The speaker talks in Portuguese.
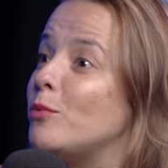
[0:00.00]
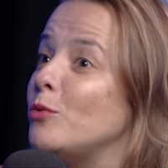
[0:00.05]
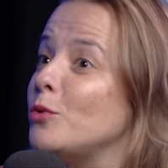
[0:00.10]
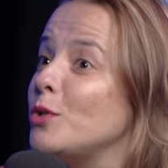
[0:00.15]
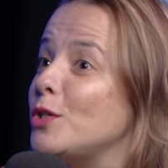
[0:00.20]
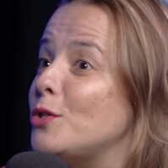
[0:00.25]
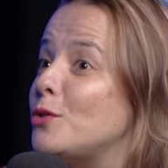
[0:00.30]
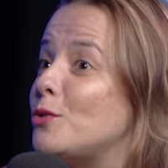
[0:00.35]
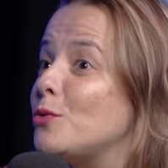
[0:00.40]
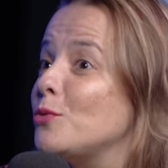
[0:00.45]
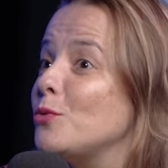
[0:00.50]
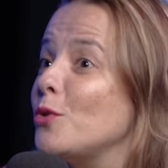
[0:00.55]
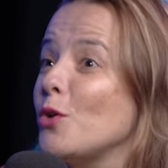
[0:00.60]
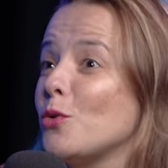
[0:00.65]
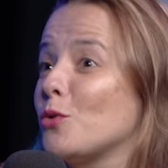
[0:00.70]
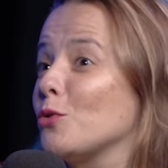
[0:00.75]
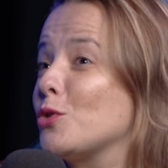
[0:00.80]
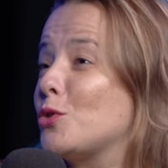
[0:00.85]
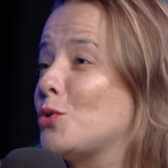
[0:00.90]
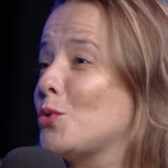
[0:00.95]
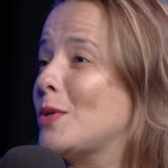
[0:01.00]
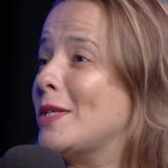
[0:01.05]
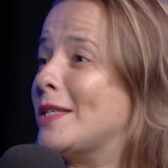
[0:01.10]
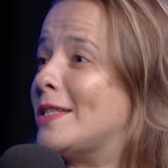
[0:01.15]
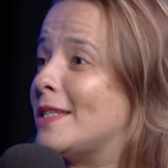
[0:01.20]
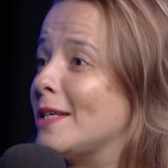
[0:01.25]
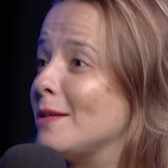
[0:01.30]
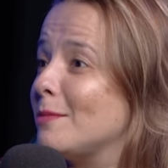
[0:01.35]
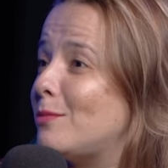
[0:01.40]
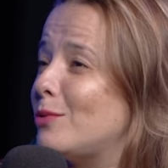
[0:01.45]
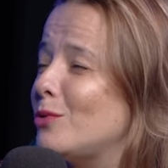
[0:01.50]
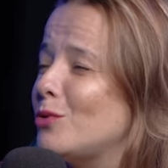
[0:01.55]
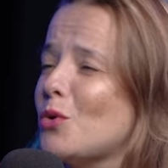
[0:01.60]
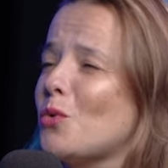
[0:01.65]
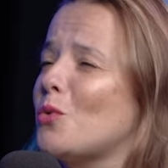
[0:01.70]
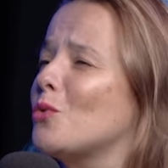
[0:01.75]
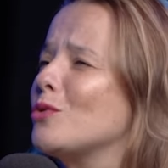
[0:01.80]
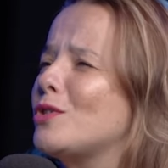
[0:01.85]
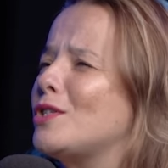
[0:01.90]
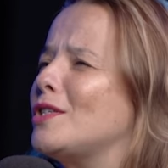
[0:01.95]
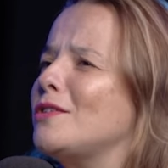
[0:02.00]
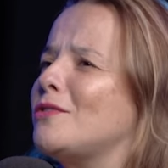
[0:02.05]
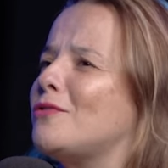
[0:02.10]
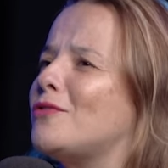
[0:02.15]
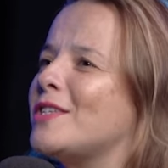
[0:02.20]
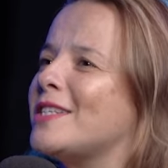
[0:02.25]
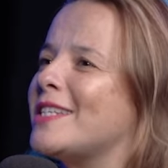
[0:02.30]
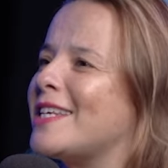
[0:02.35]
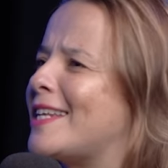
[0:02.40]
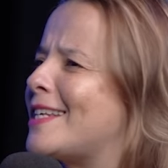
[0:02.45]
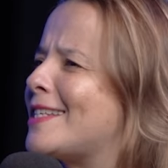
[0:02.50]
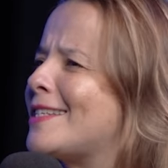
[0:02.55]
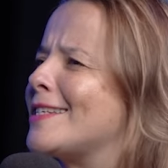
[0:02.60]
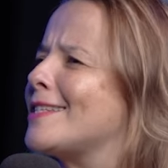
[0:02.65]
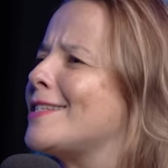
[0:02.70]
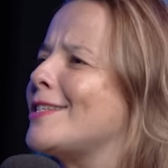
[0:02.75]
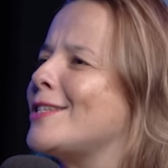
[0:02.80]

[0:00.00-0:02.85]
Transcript: Por isso eu não sou exemplo, não consigo fazer essa